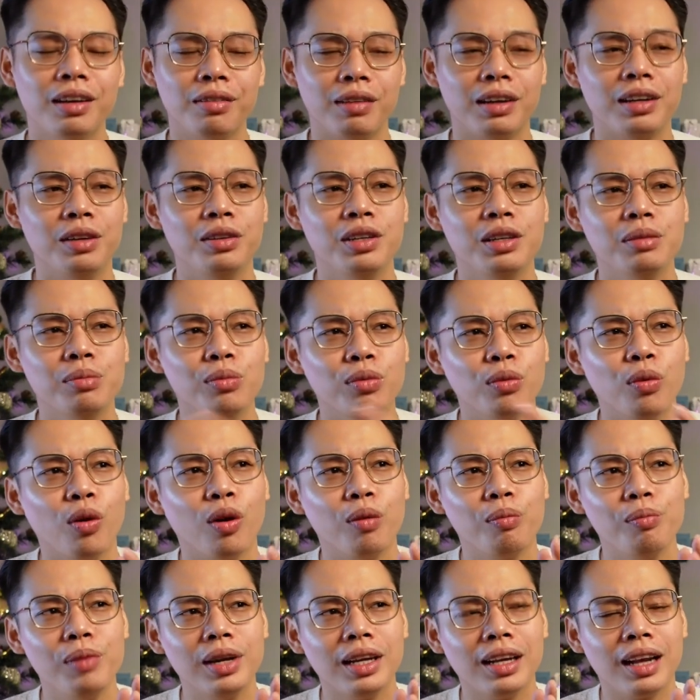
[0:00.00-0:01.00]
và nếu như
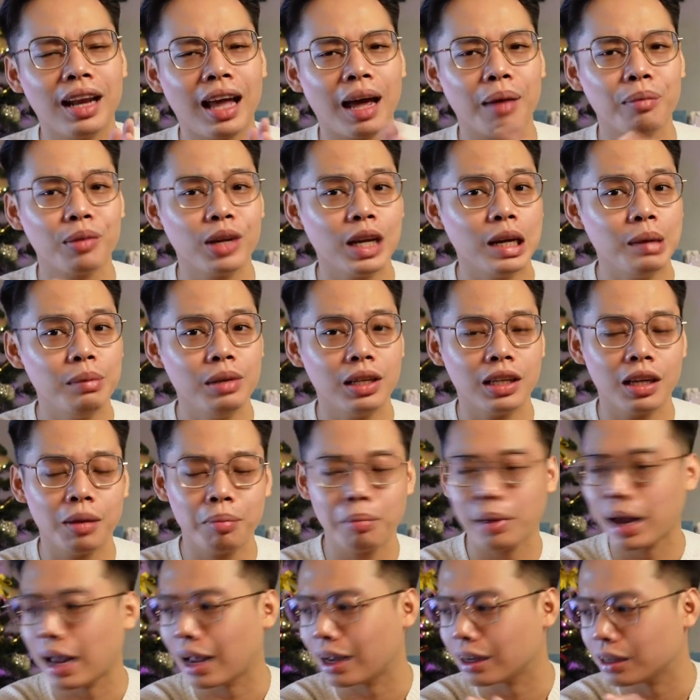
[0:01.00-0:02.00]
muốn mình làm thêm những
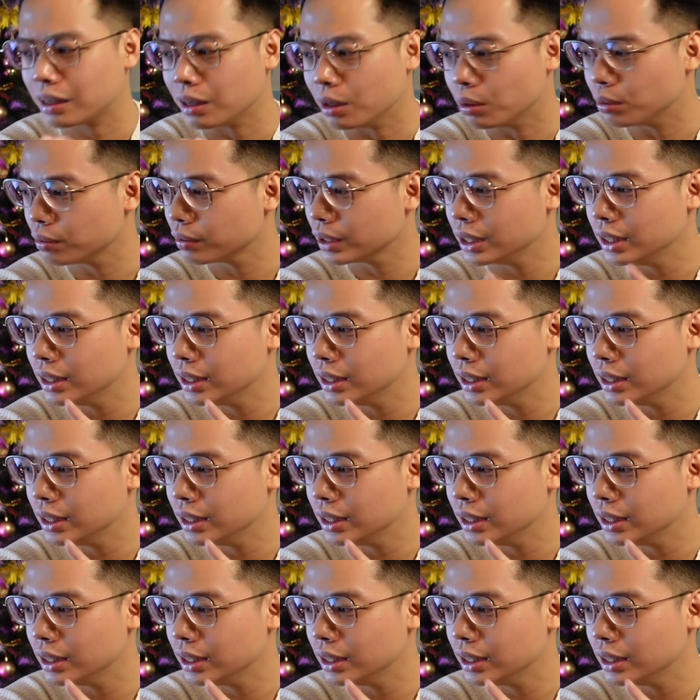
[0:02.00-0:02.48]
cái mảng kiểu